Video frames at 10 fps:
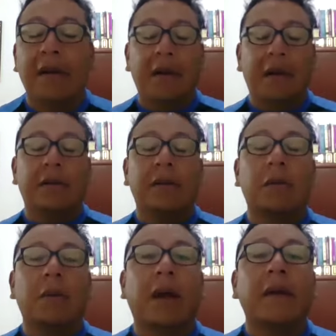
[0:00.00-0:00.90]
el
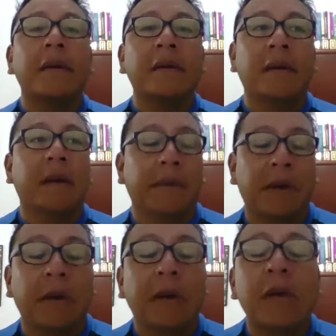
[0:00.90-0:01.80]
titular en este
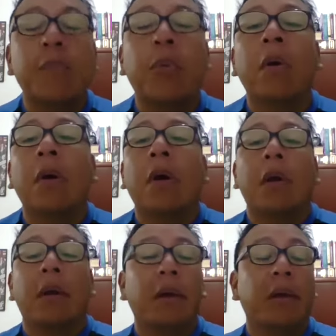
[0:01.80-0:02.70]
bello equipo.
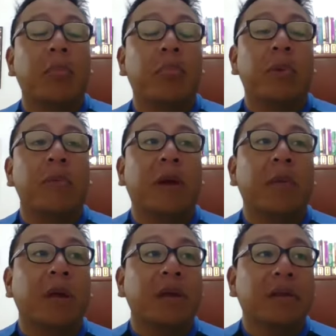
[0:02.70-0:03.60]
Eh,
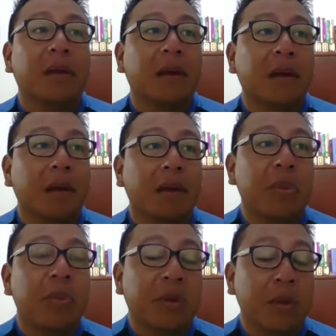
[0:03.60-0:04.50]
primeramente,
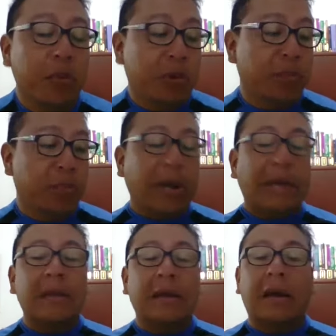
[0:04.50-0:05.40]
mi tiempo de
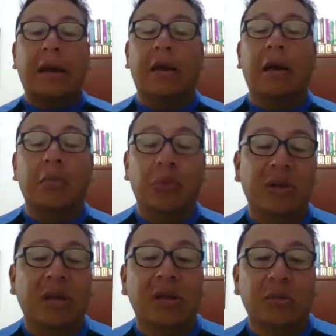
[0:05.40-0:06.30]
práctica al
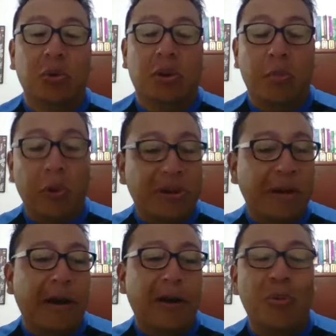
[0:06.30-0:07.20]
montañismo
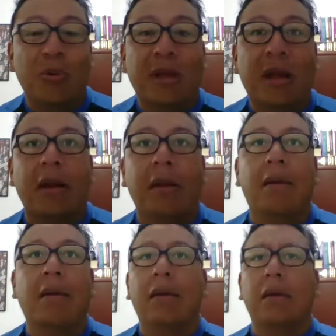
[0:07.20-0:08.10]
deportiva como tal,
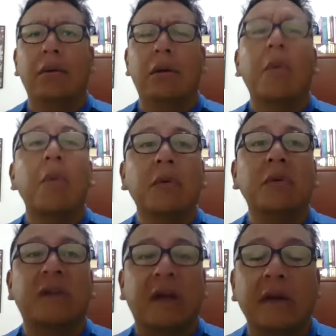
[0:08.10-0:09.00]
eh, llevo
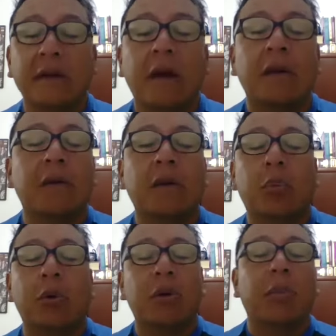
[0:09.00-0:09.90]
unos seis años
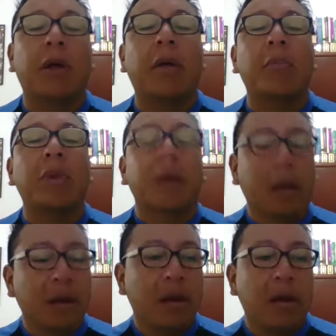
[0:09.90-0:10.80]
aproximadamente
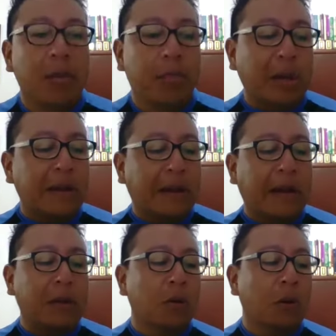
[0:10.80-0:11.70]

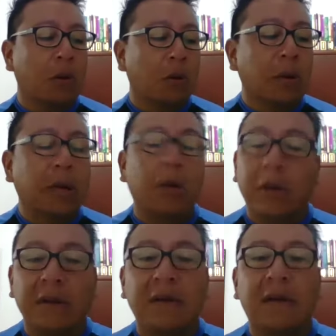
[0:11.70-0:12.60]
practicándolo y lo
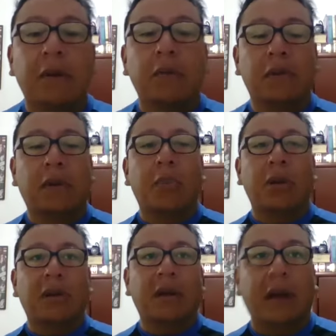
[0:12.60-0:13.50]
inicié
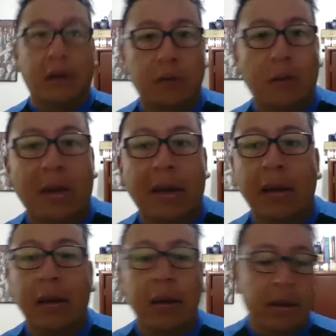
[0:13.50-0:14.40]
justamente en la
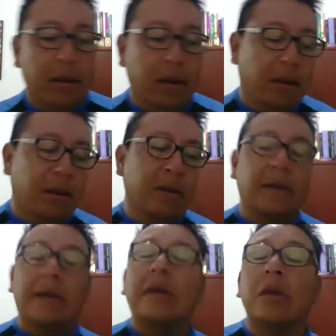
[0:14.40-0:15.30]
escuela, en
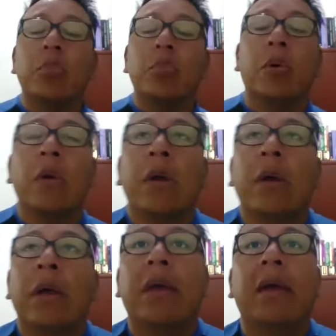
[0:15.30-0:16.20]
este equipo.
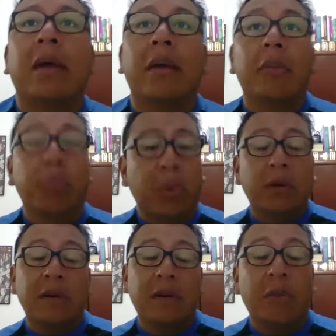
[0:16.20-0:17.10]
Eh, pero
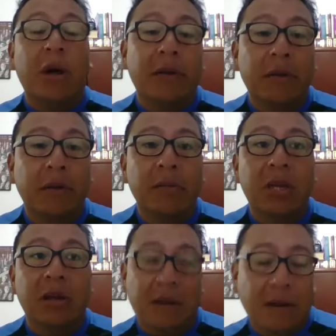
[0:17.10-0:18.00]
sin embargo,
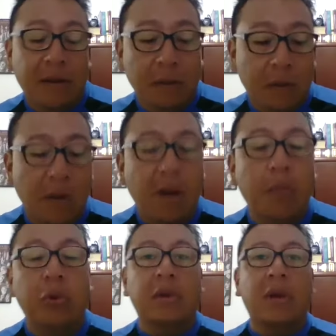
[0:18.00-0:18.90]
mi relación con la
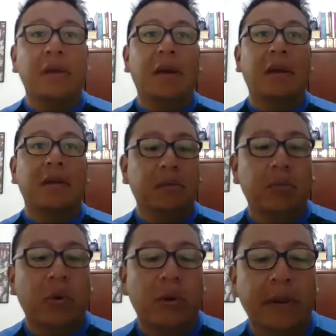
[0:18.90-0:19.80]
montaña es un
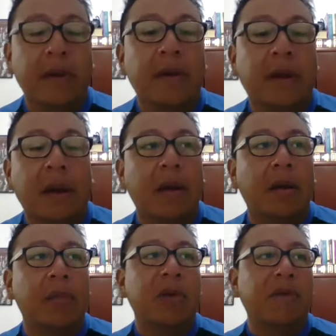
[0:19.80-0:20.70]
poco más añeja.
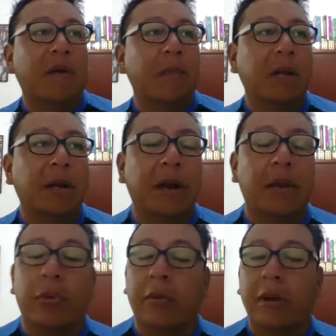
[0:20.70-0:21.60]
Mi familia
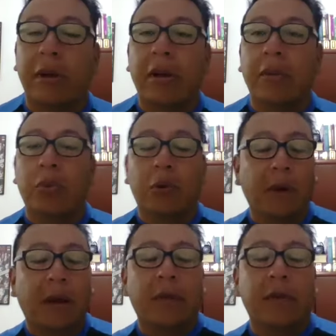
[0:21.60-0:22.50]
proviene, por un
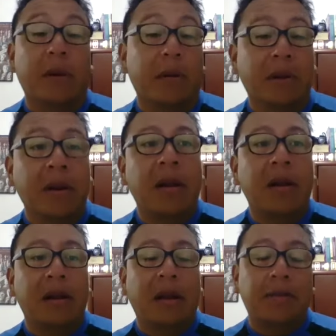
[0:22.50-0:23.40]
lado, del
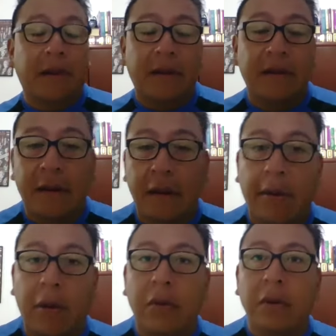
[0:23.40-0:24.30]
las faldas del
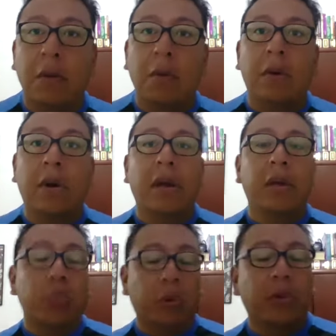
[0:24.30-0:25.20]
Nevado de Toluca y
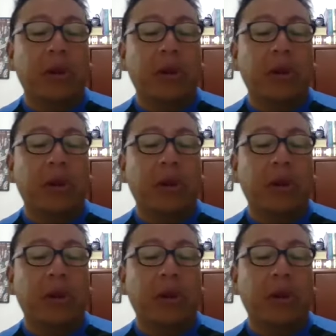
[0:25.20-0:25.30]
por otra